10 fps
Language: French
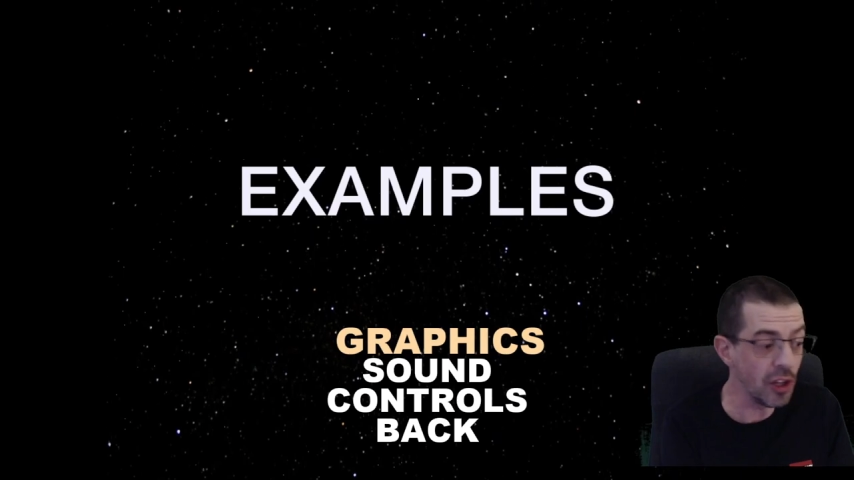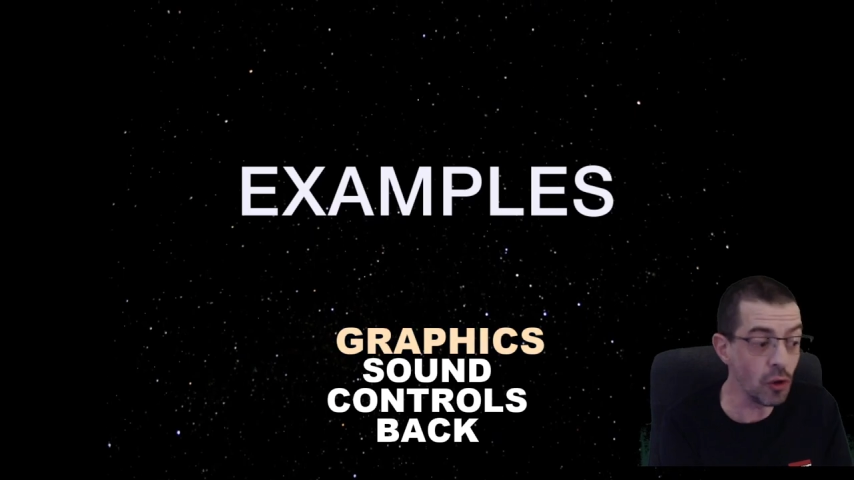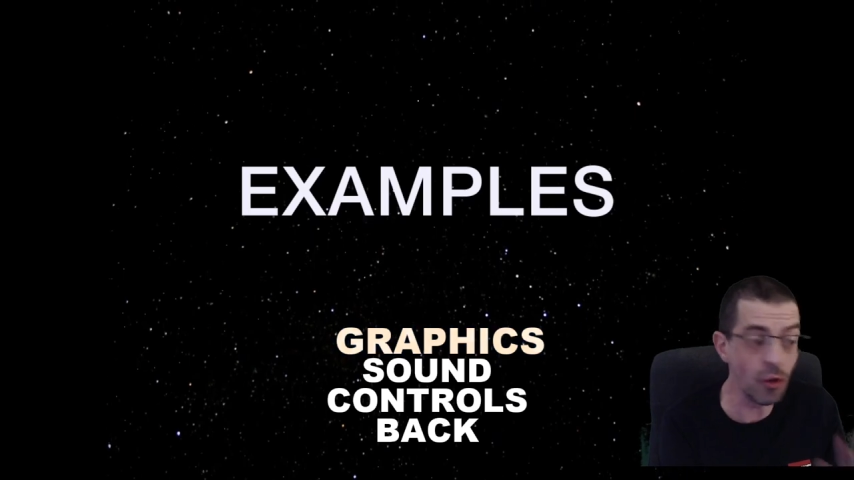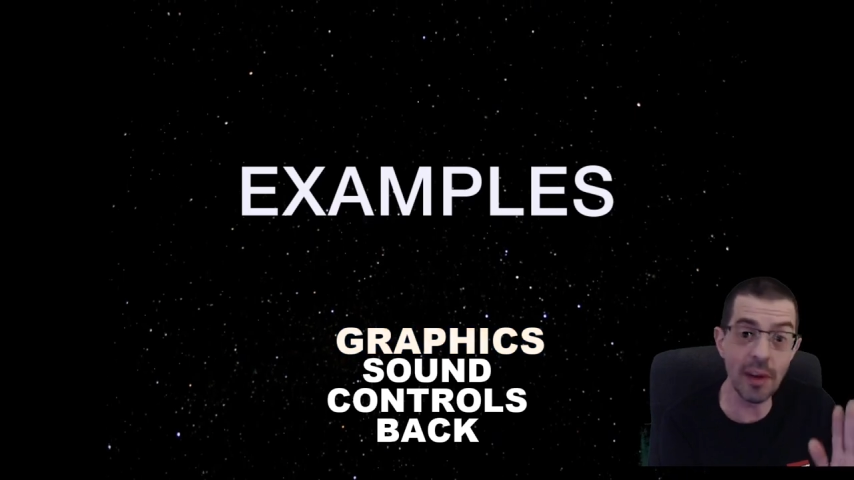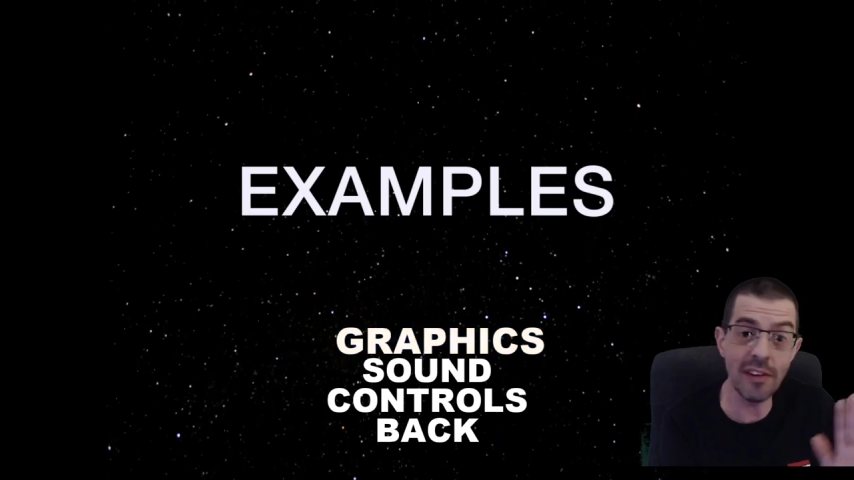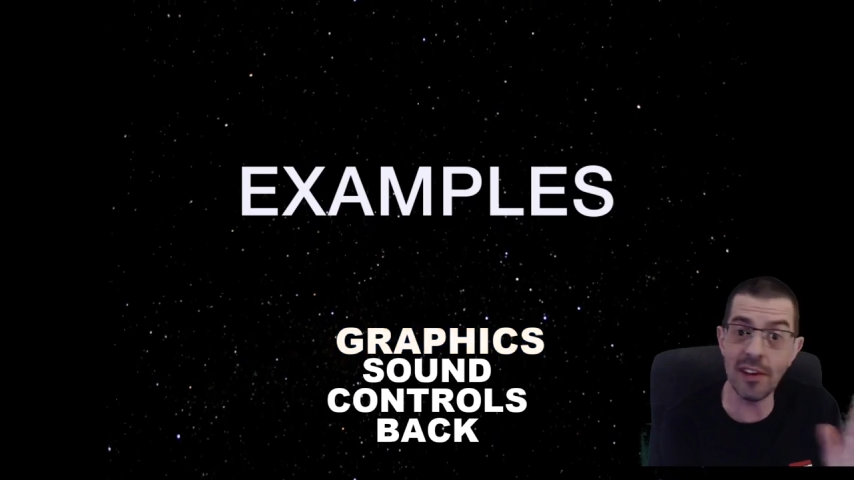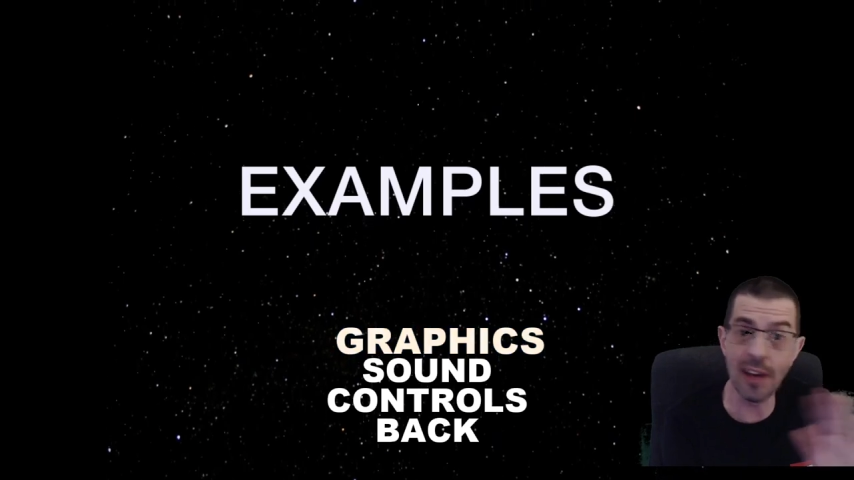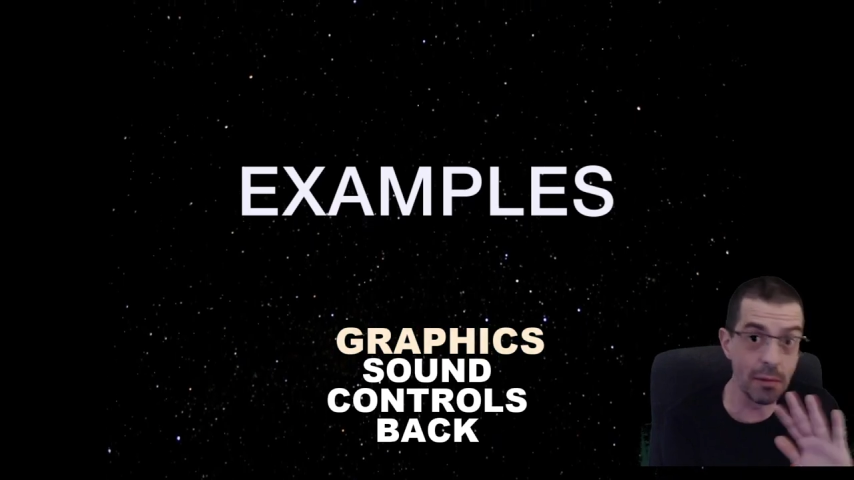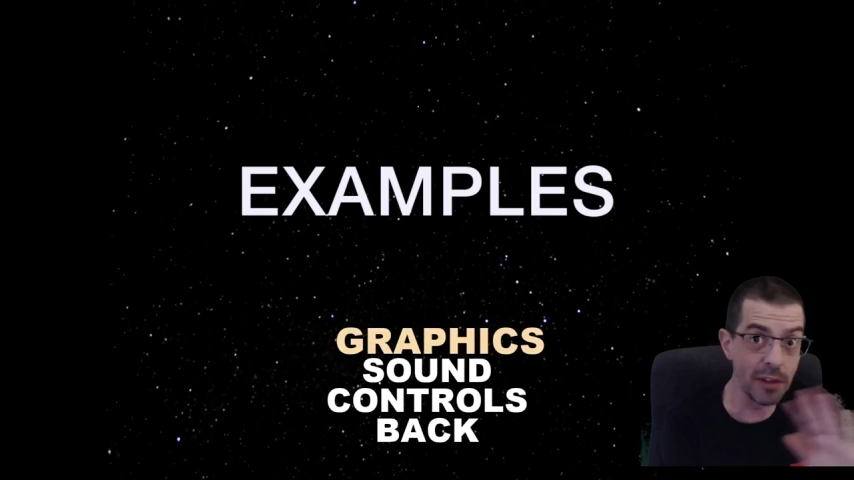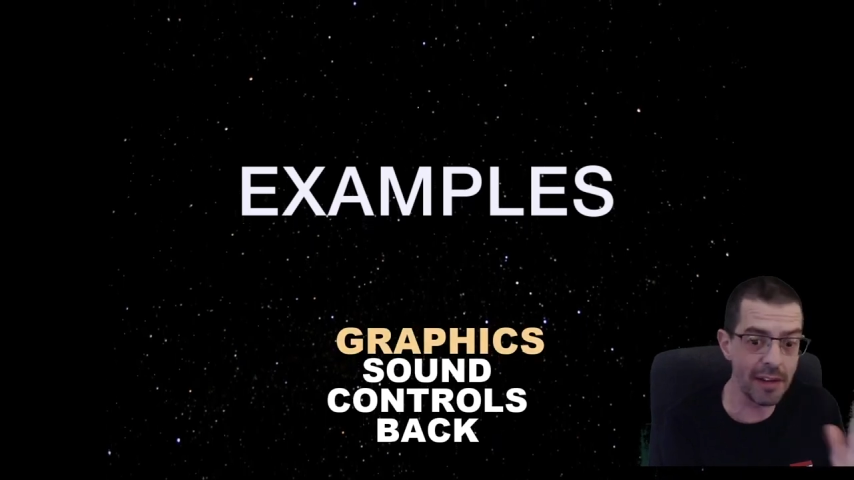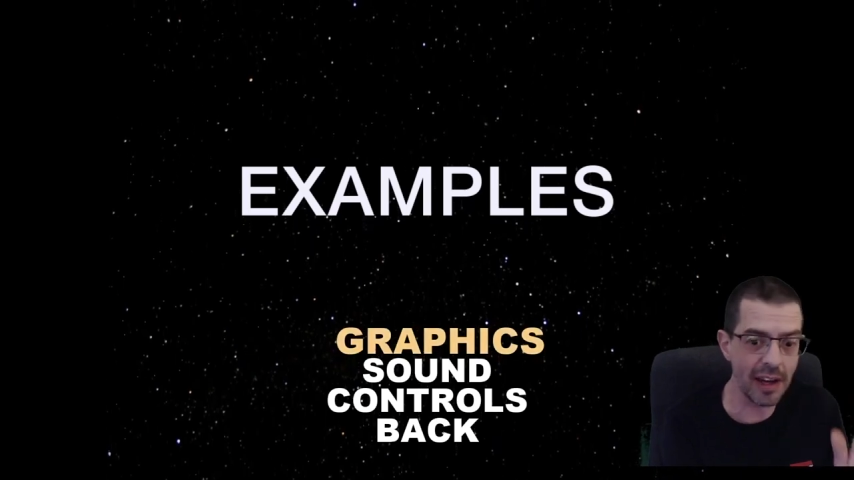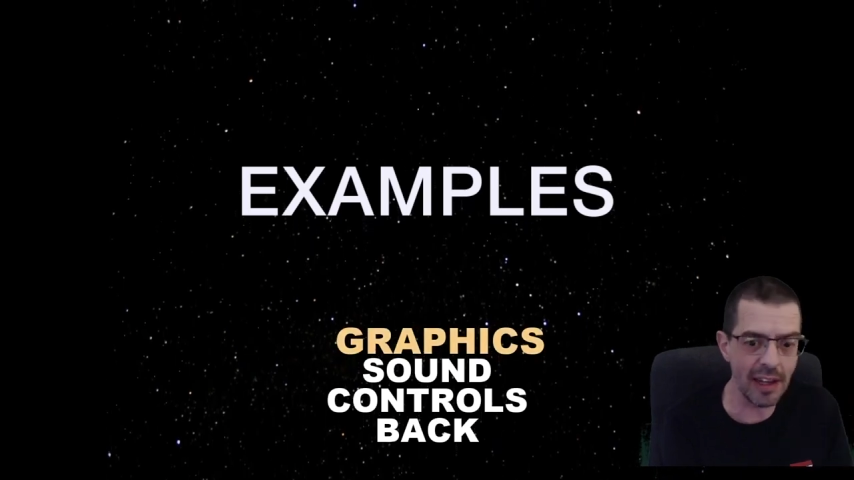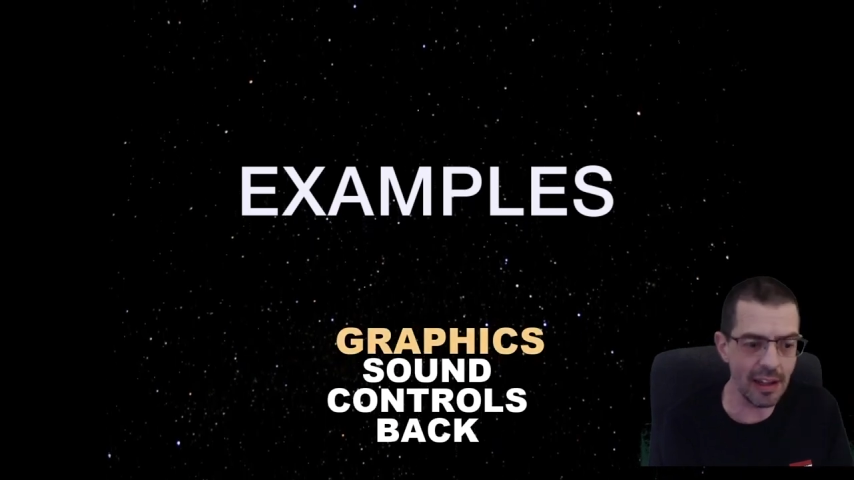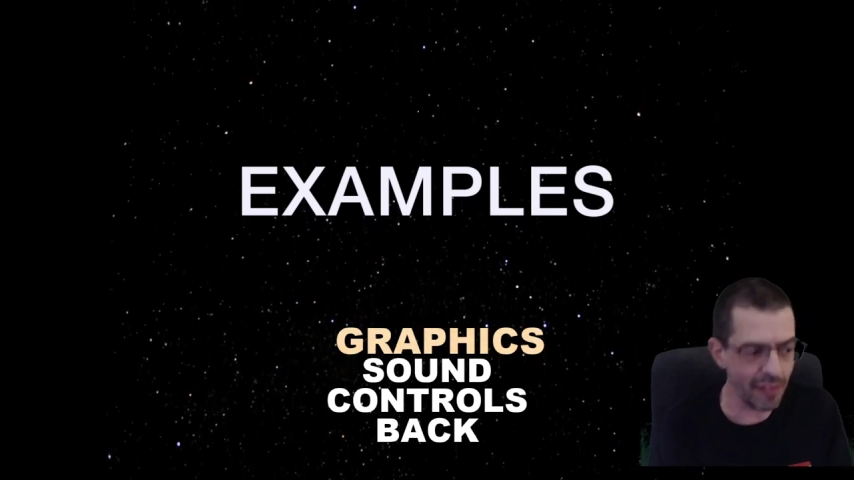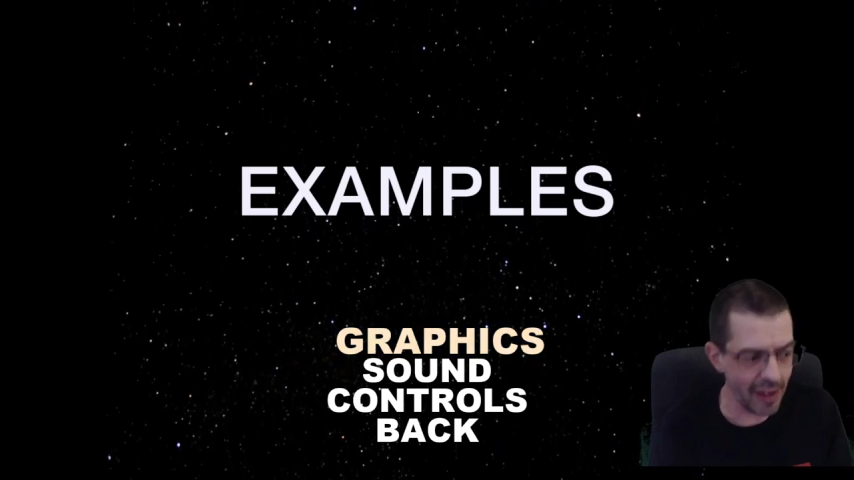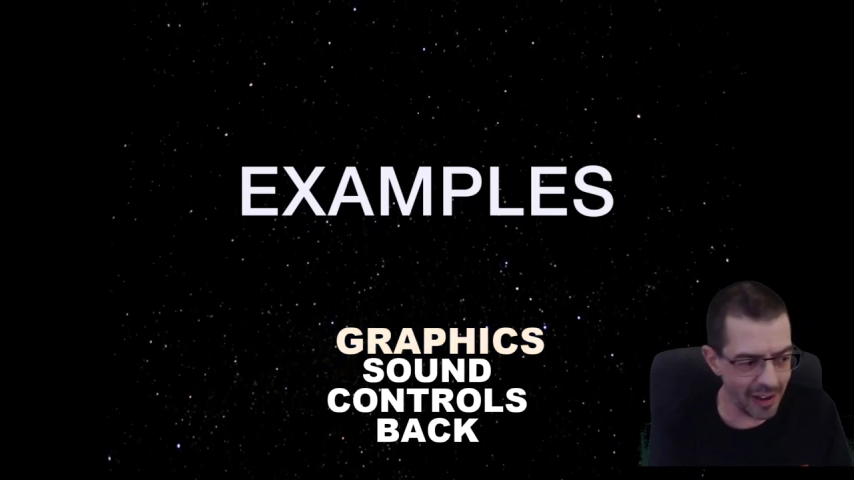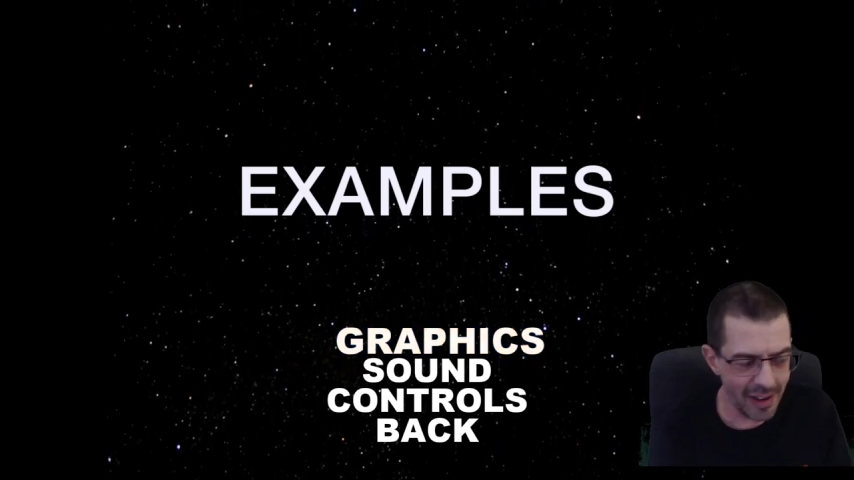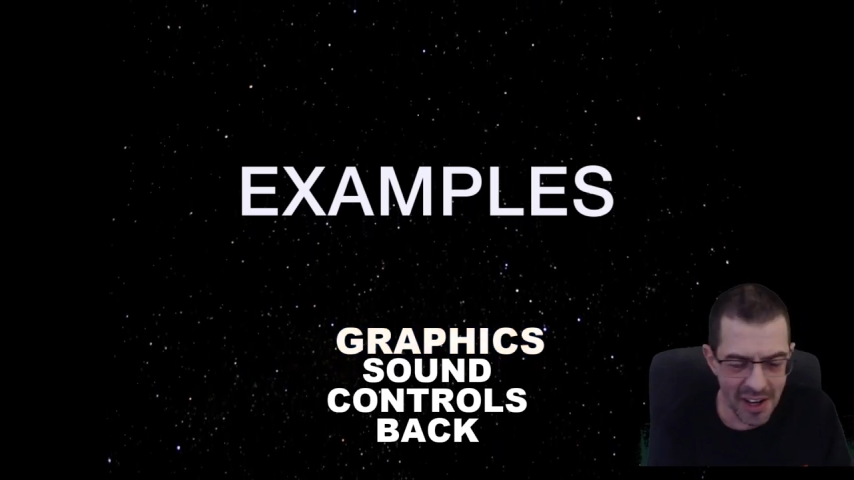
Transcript: automatique, hein, vous n'avez rien à faire.